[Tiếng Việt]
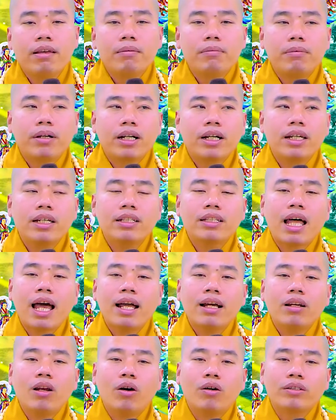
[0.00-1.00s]
mà khi
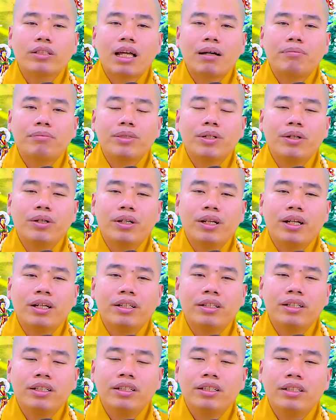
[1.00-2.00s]
tán loạn tâm rồi
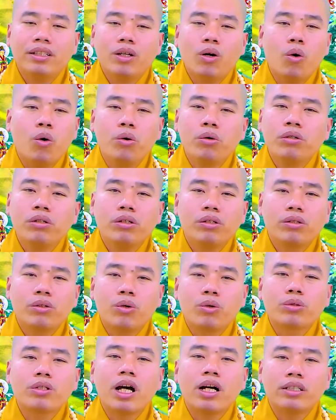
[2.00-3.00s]
là cái uổng
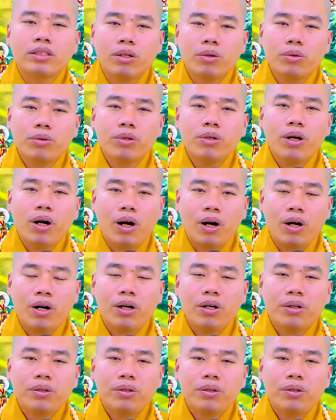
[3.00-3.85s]
cuộc đời tu của họ